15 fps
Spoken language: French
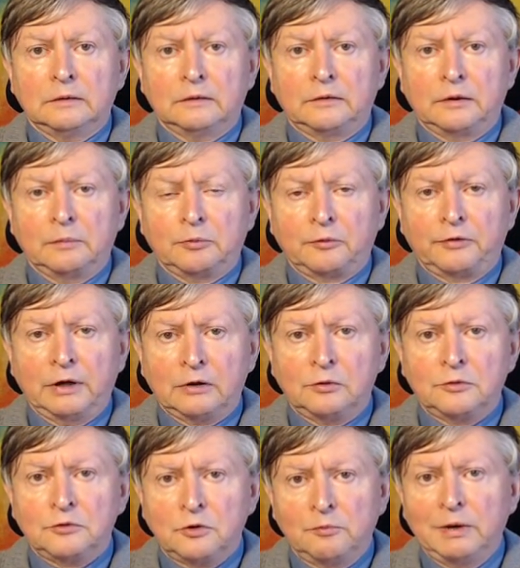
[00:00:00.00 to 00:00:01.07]
C'est pour ça que
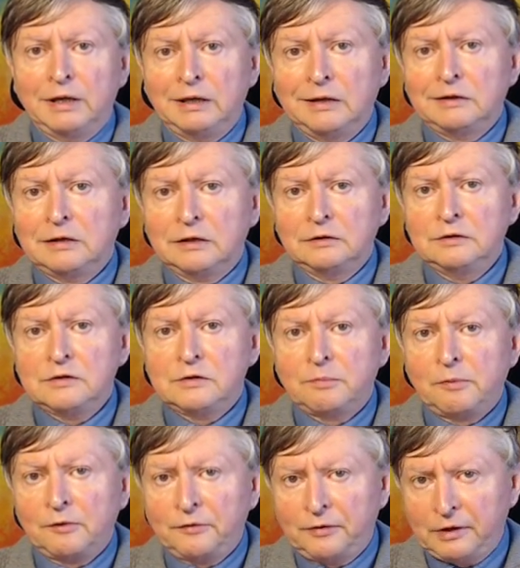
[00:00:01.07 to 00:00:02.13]
le sommeil est
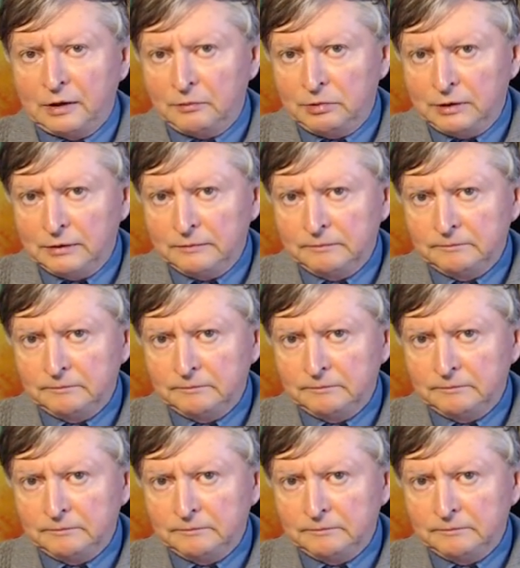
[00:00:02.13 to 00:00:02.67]
indispensable.